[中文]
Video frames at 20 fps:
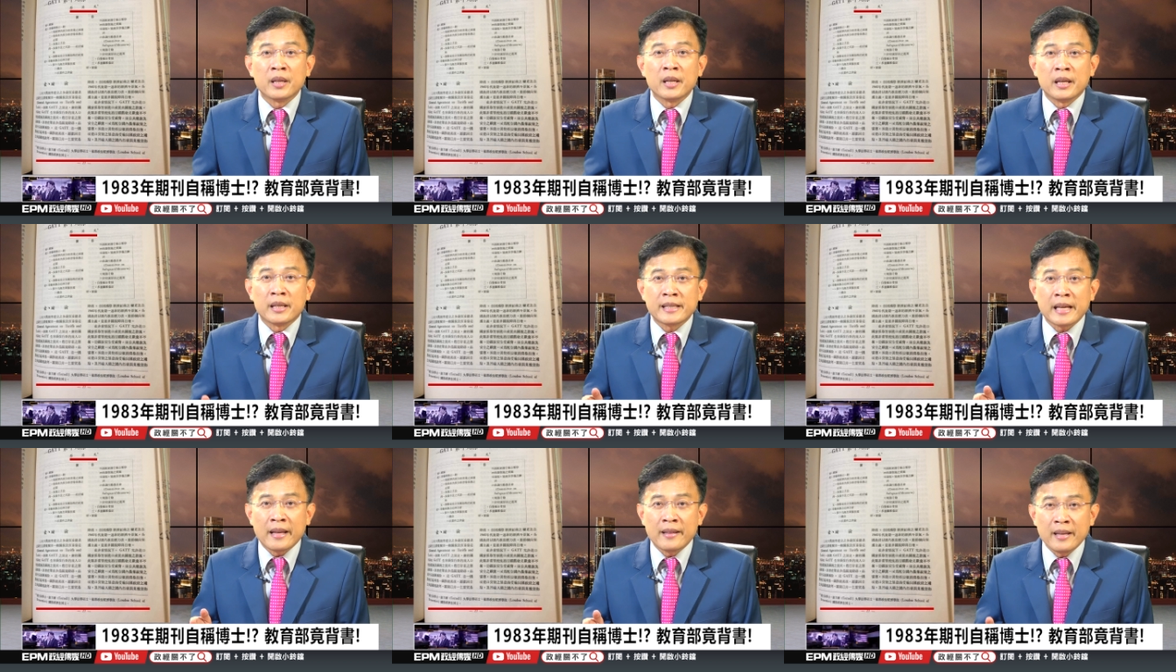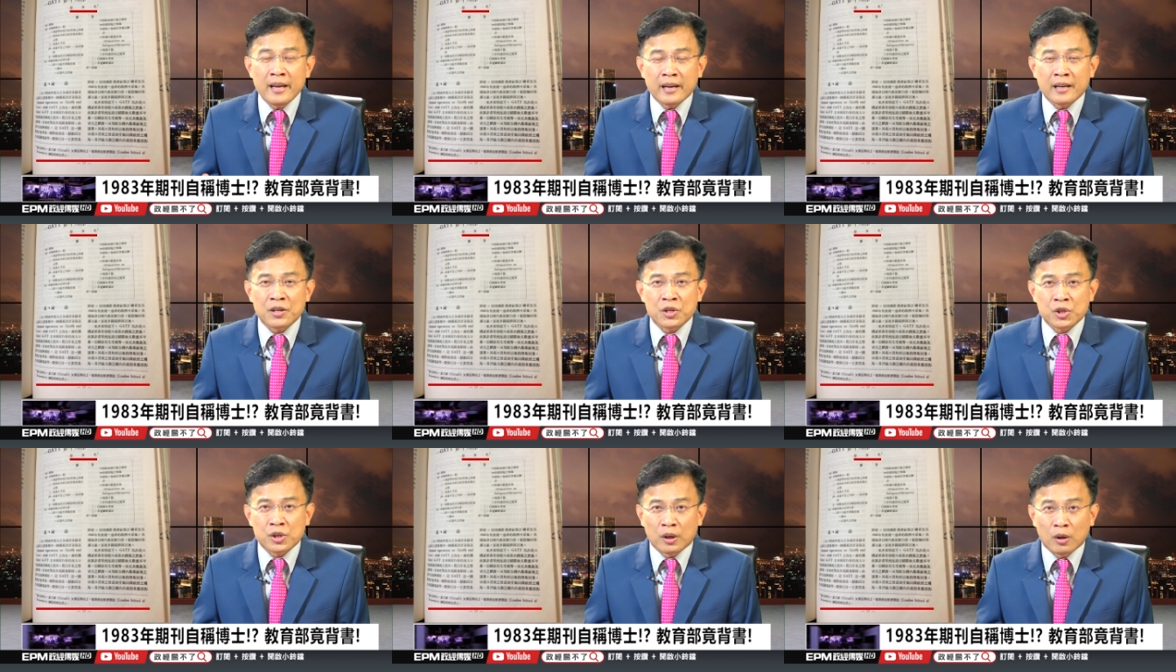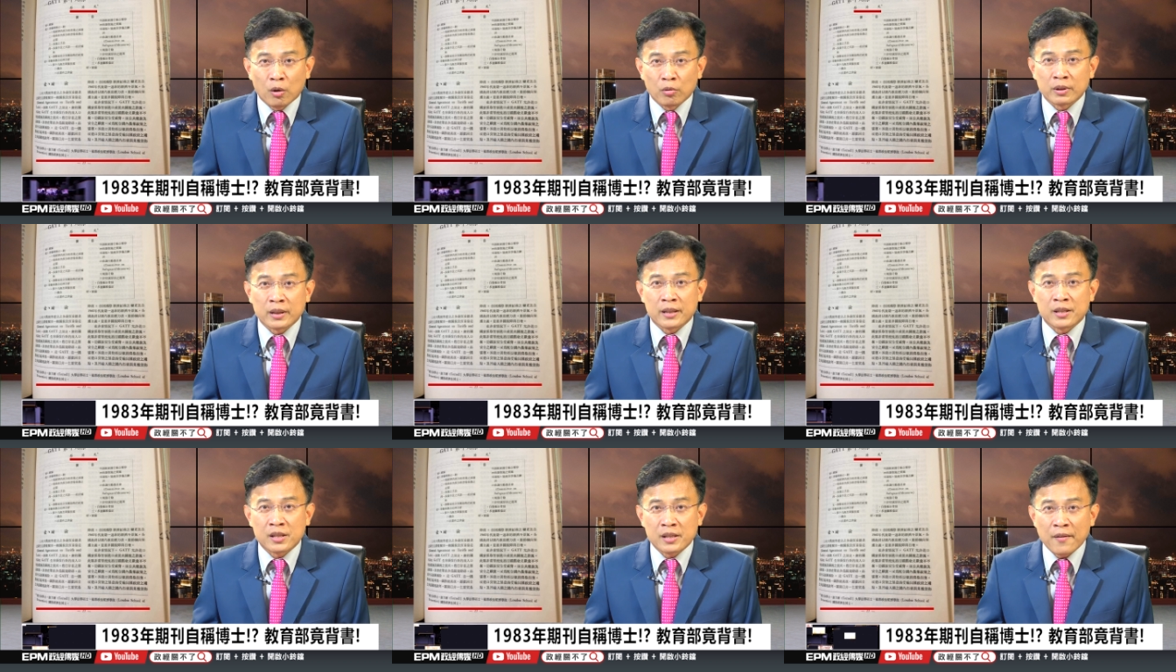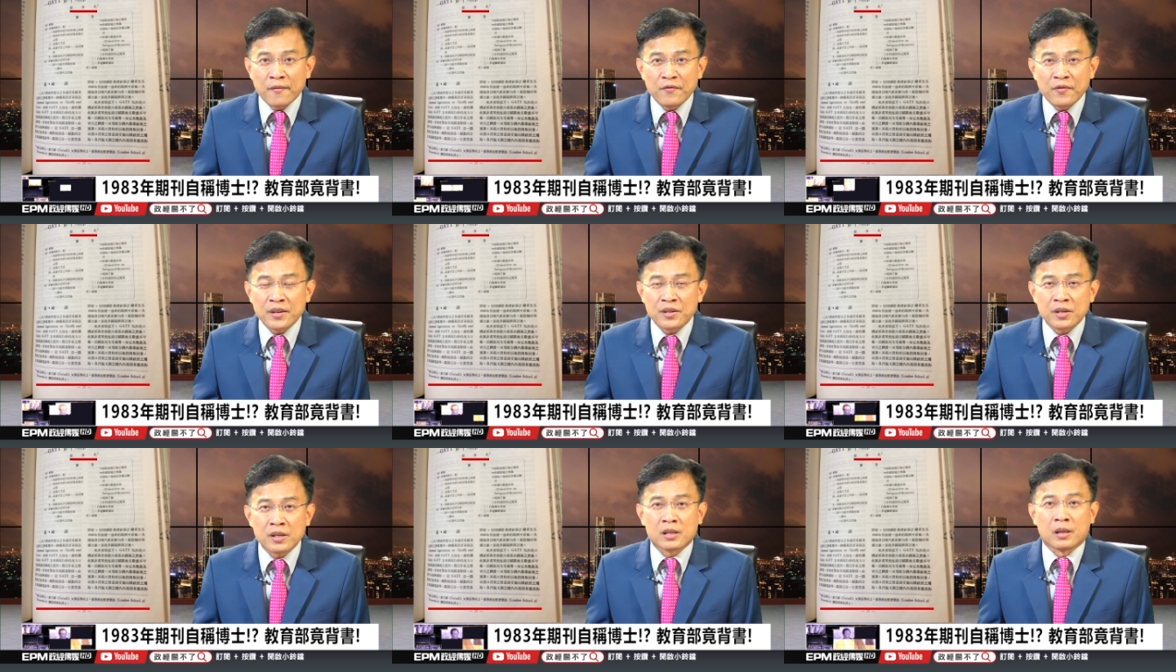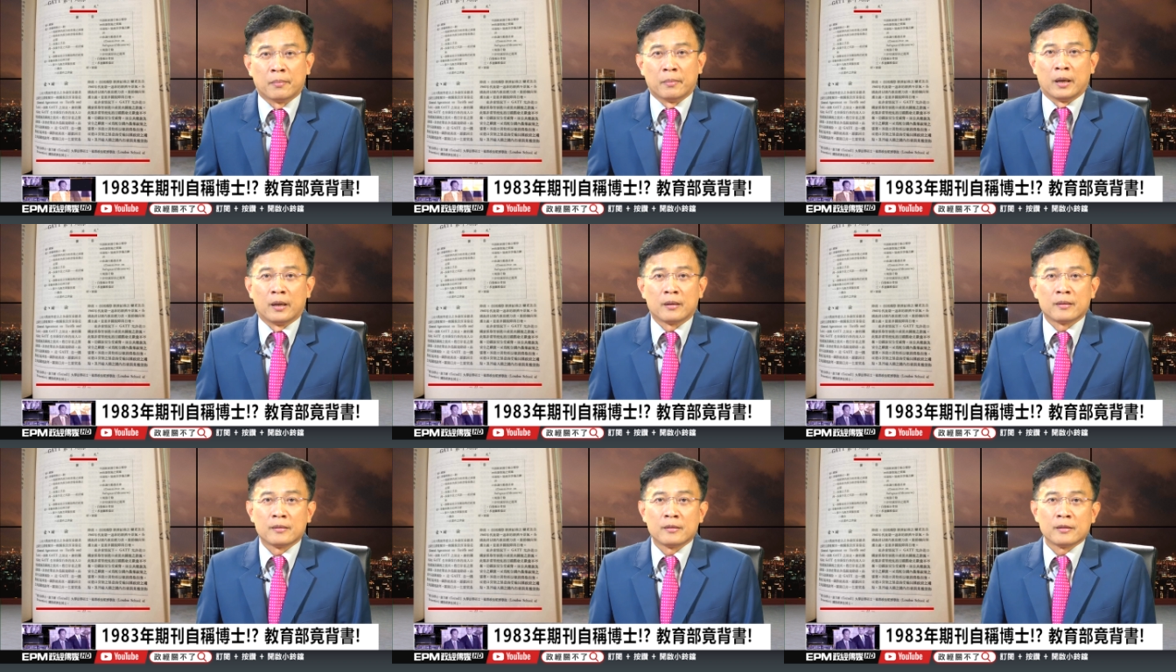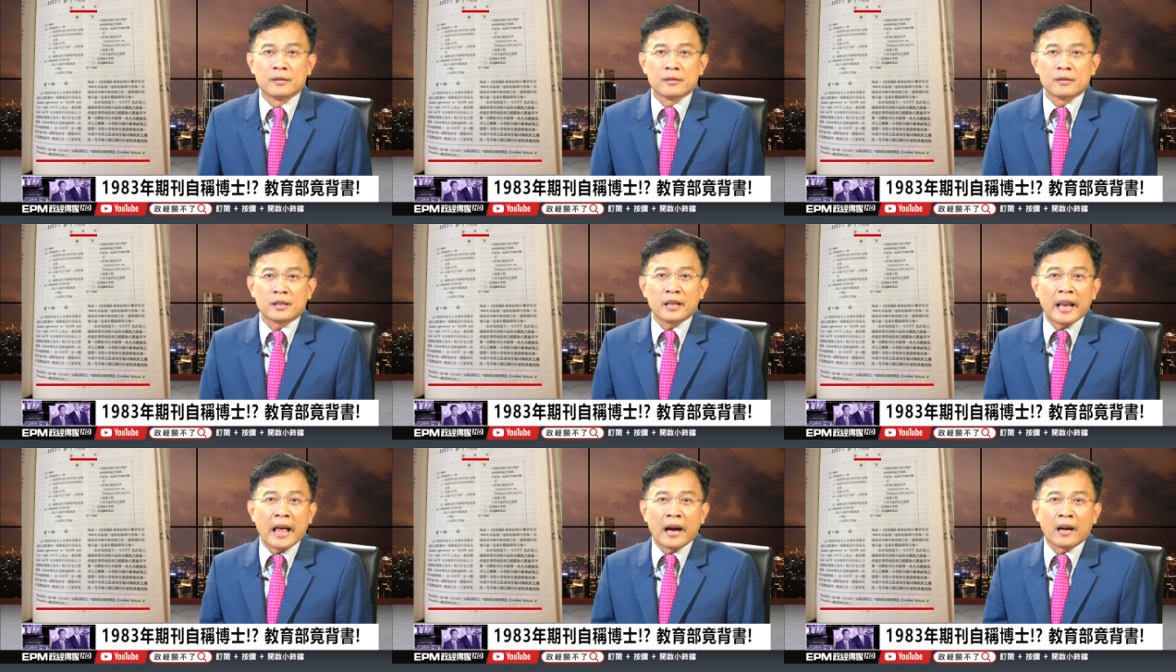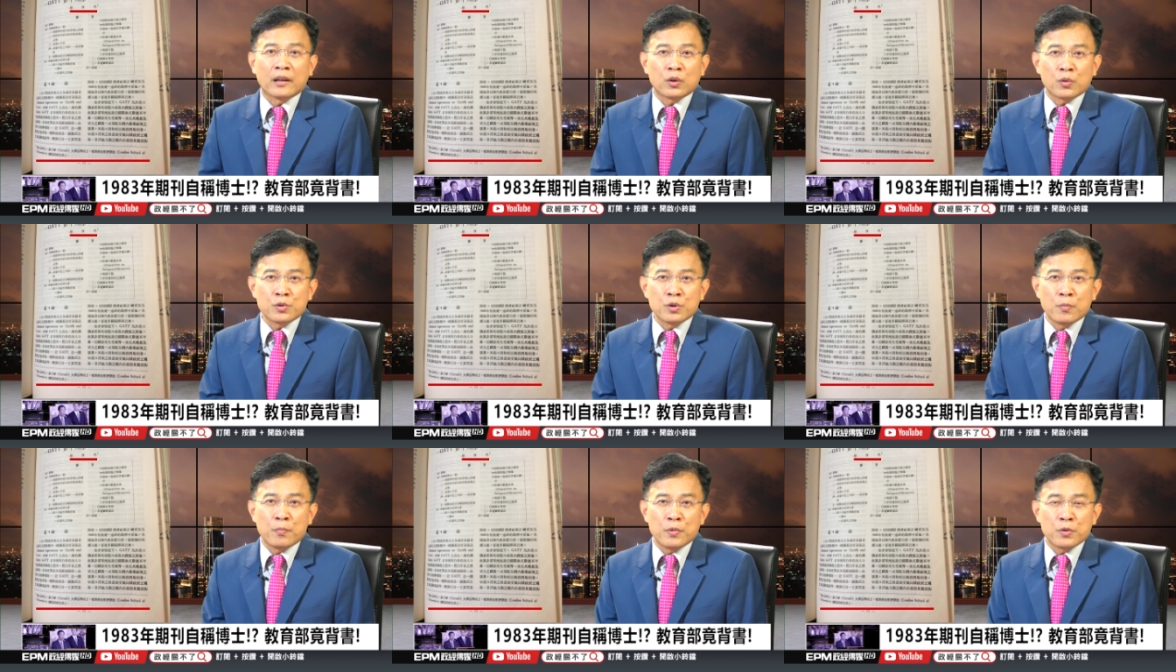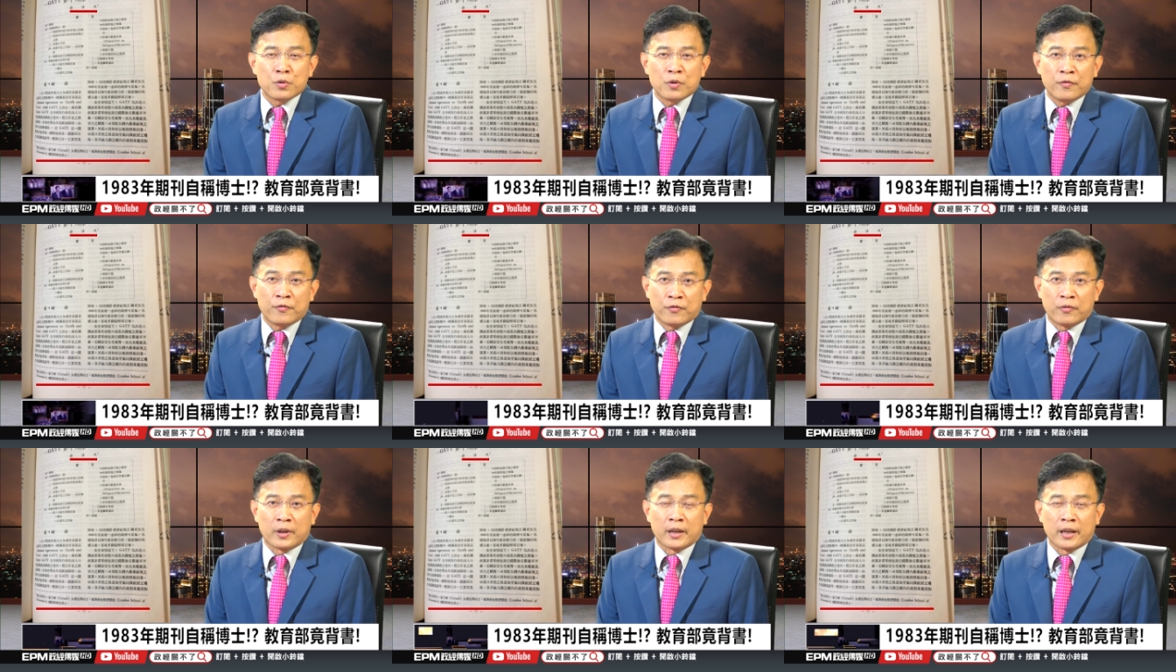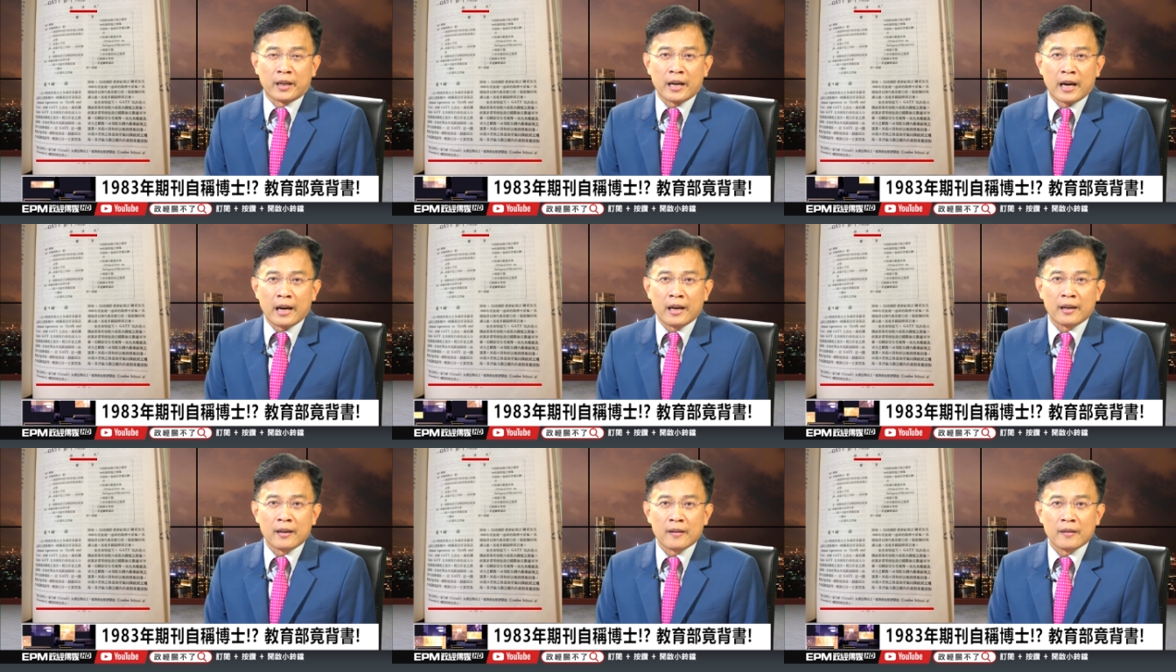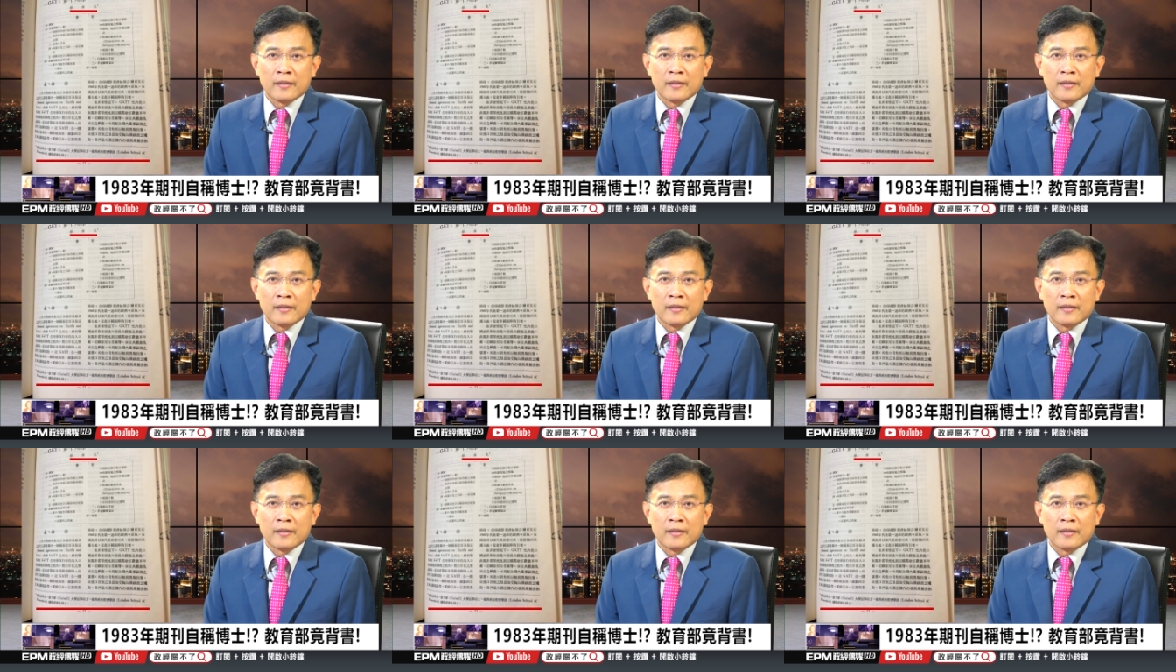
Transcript: 你在那个时候的身份是什么？这两个东西必须符合啊。